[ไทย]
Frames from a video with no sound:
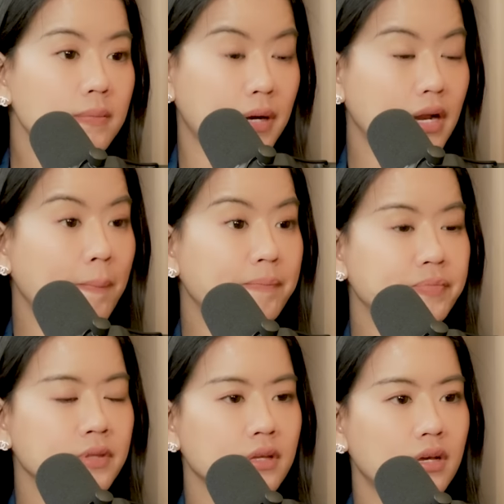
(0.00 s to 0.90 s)
เหมือนกับ
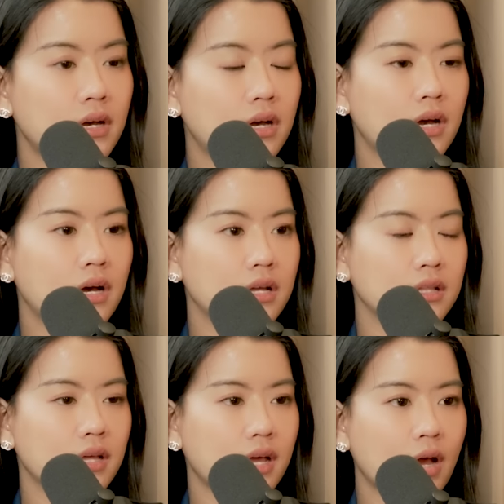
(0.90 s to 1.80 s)
เออ
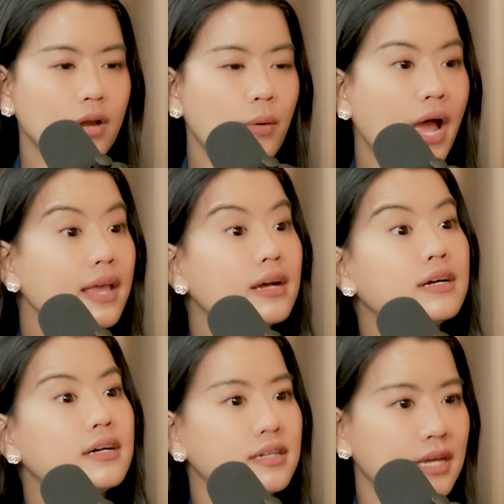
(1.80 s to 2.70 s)
เขาเรียกว่าให้
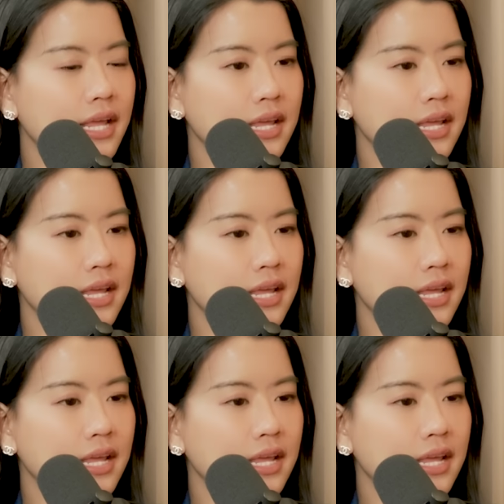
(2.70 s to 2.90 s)
คืนหรืออะ